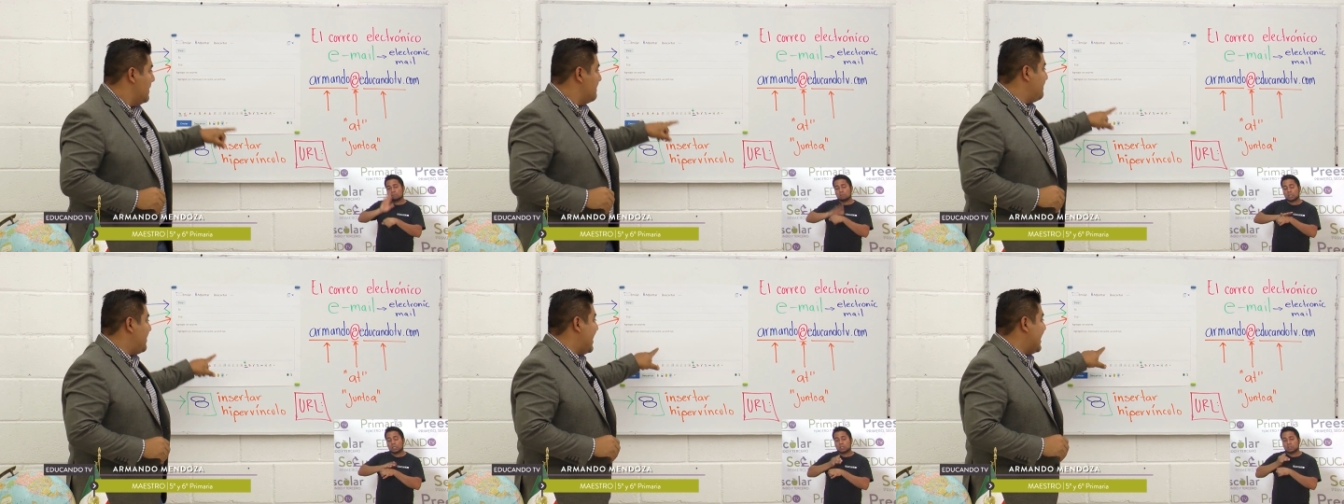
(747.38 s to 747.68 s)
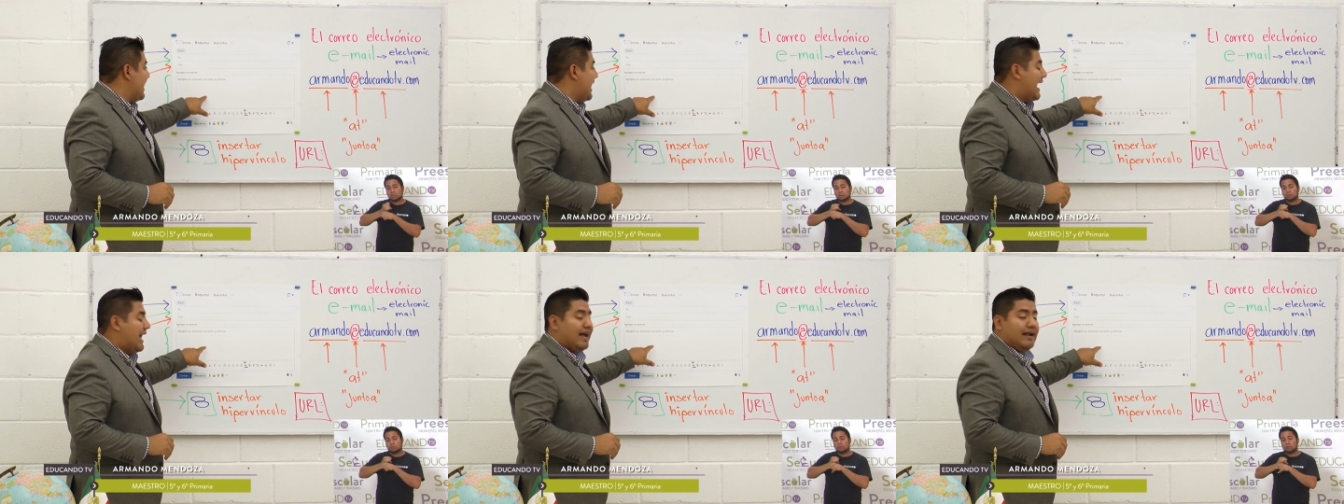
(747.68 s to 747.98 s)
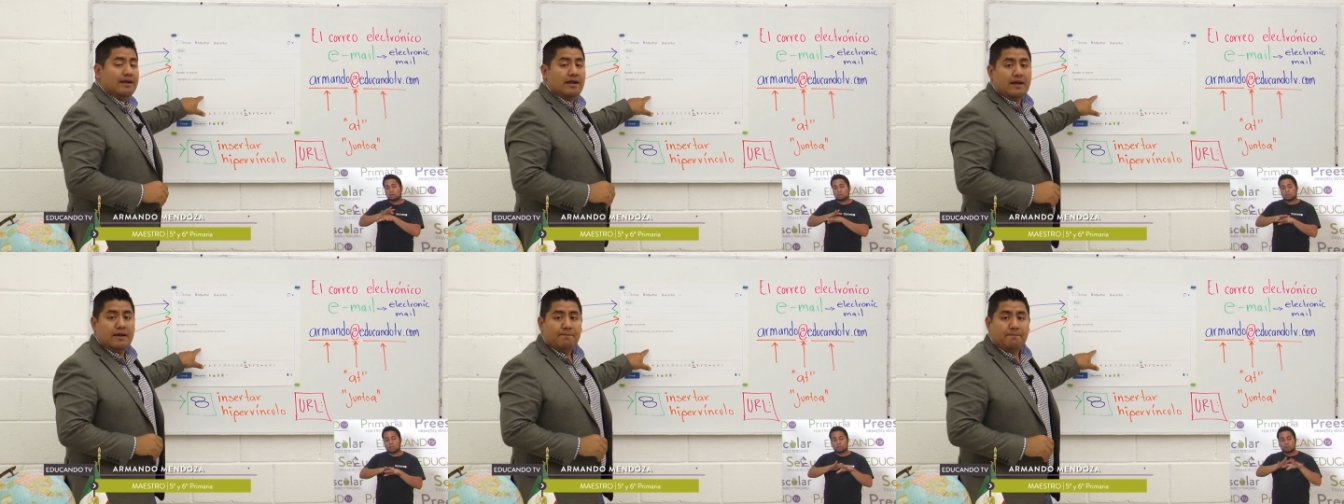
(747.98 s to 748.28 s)
para
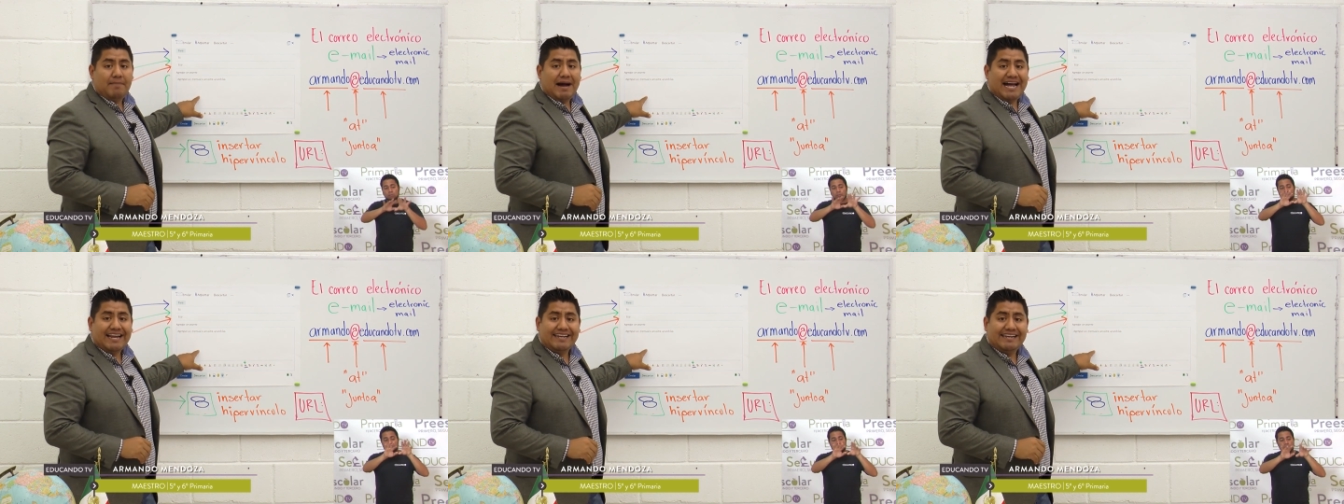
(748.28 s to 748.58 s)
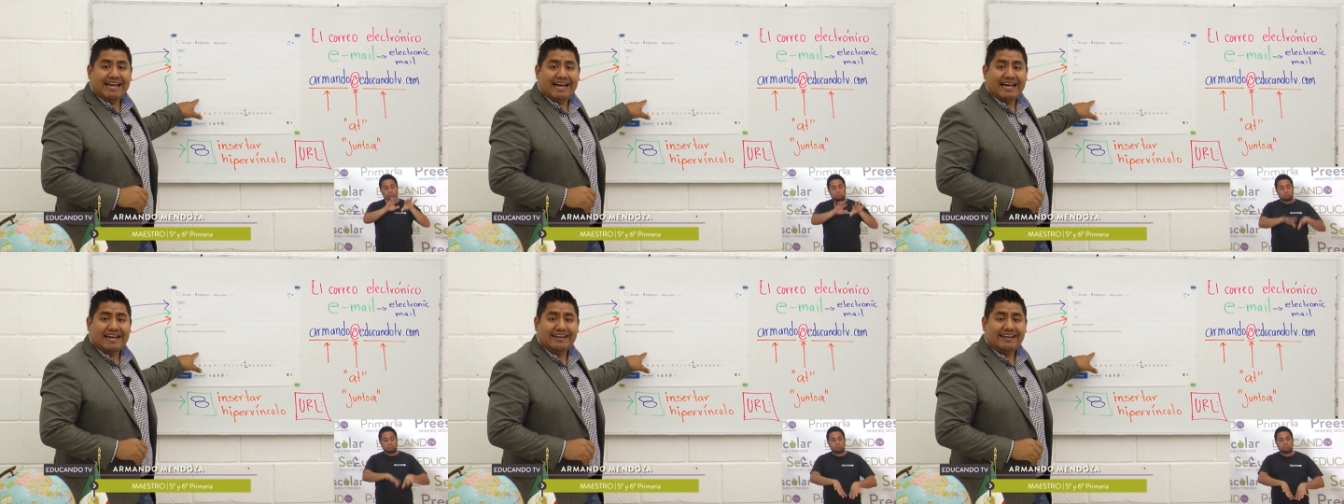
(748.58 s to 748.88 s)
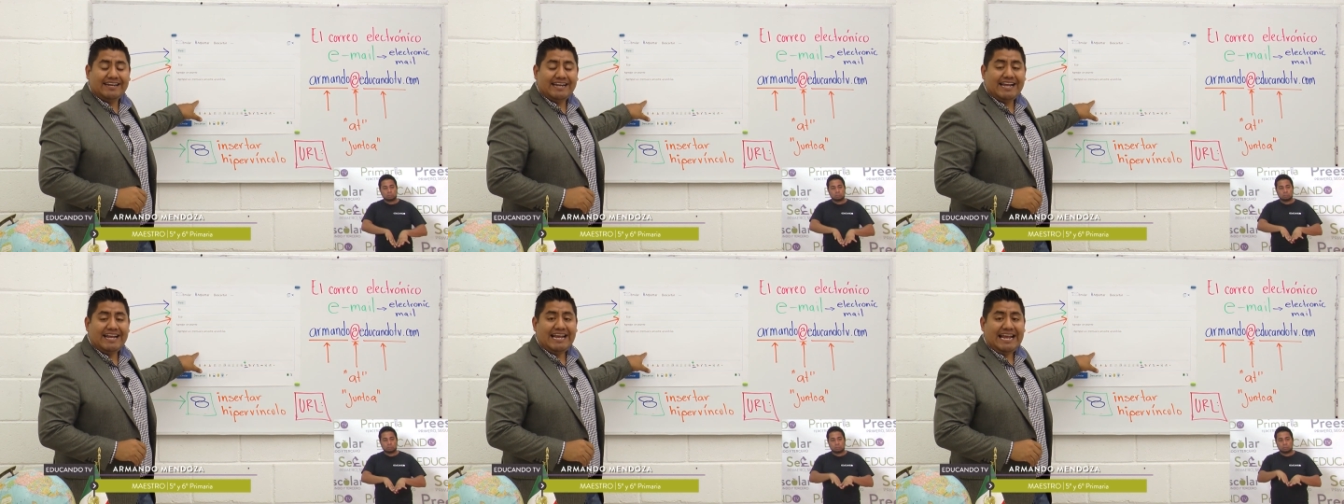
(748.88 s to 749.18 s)

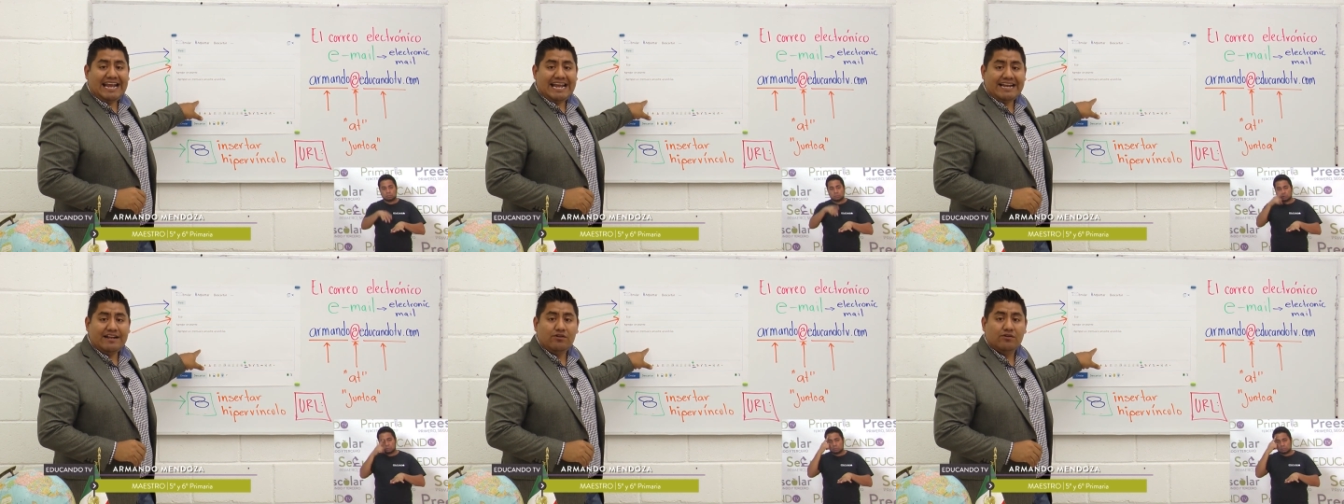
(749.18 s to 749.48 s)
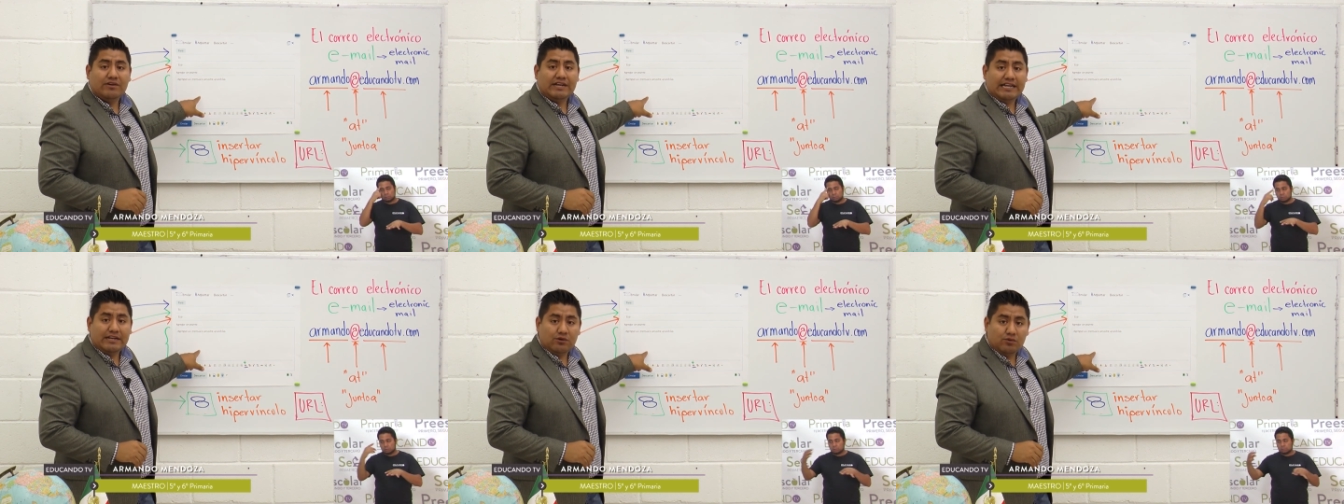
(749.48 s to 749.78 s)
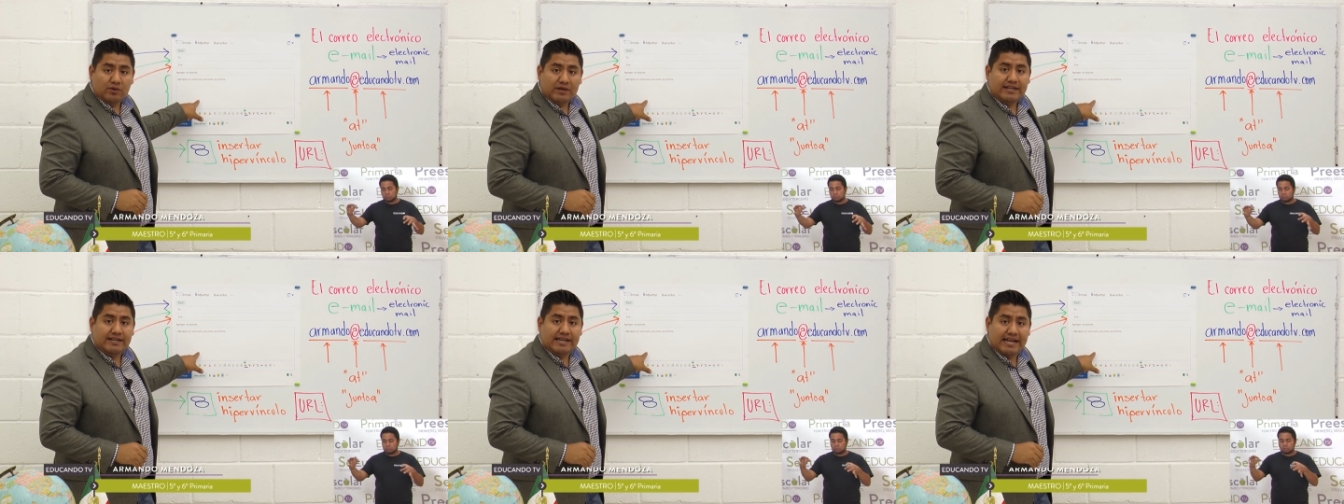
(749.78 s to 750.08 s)
basarse en lo que
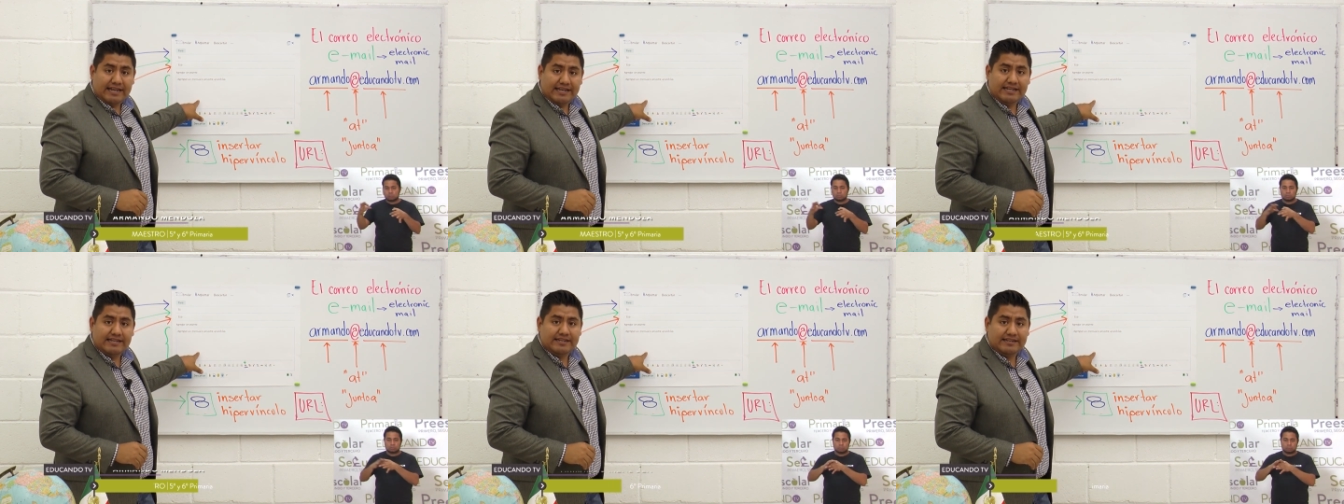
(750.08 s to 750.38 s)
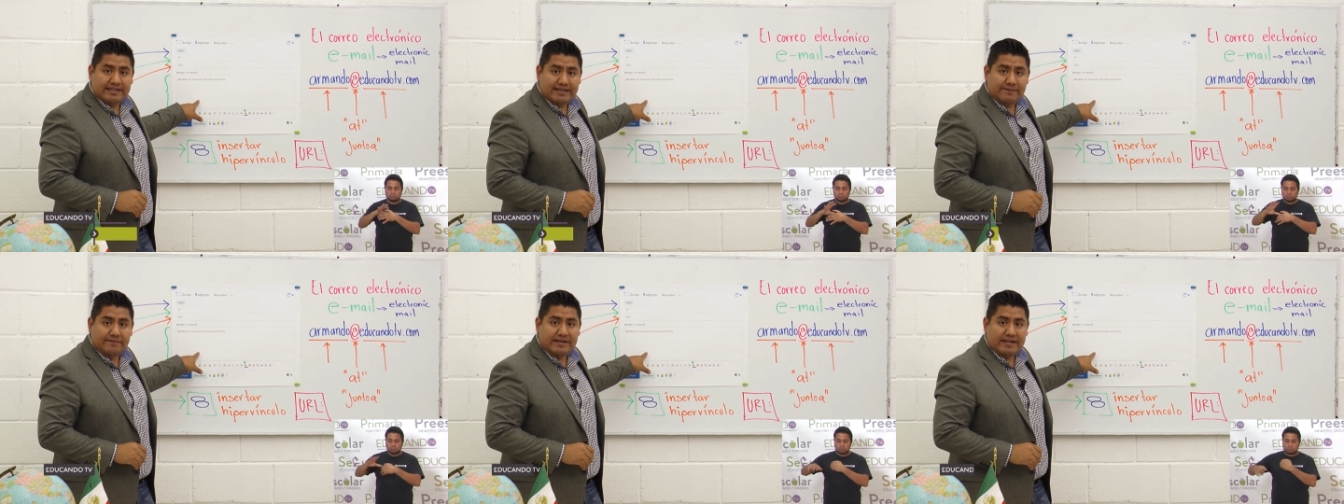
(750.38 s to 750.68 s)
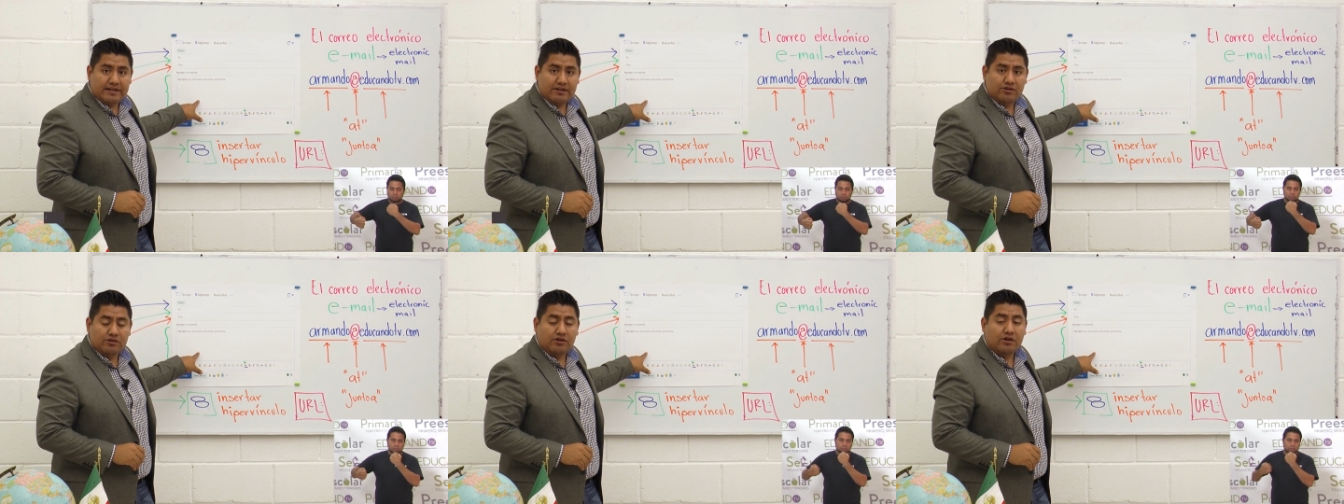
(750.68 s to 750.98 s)
tú estás
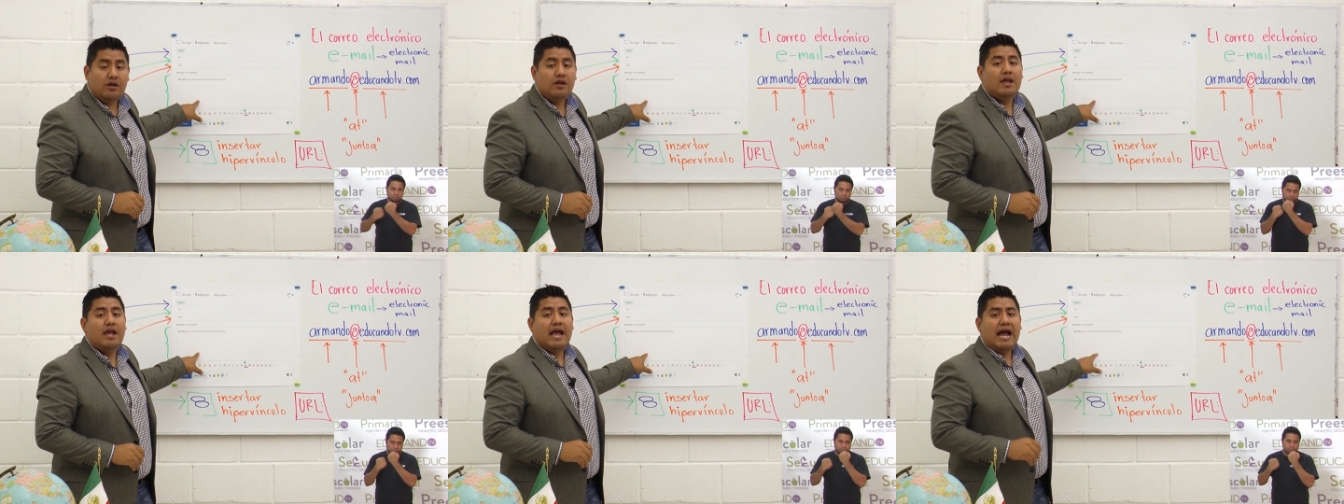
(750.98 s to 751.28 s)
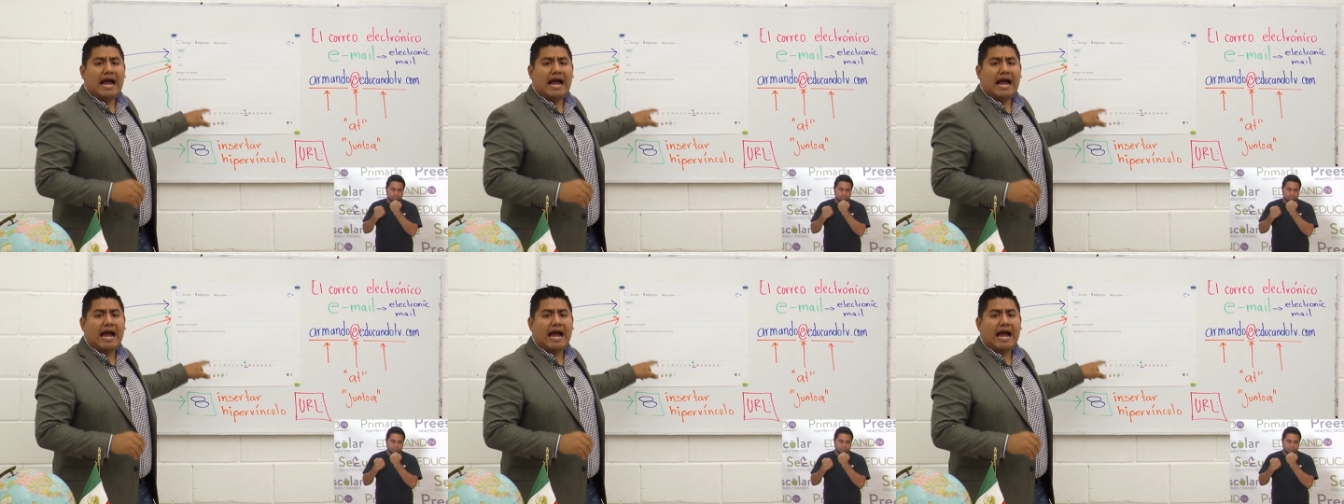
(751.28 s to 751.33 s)
escribiendo,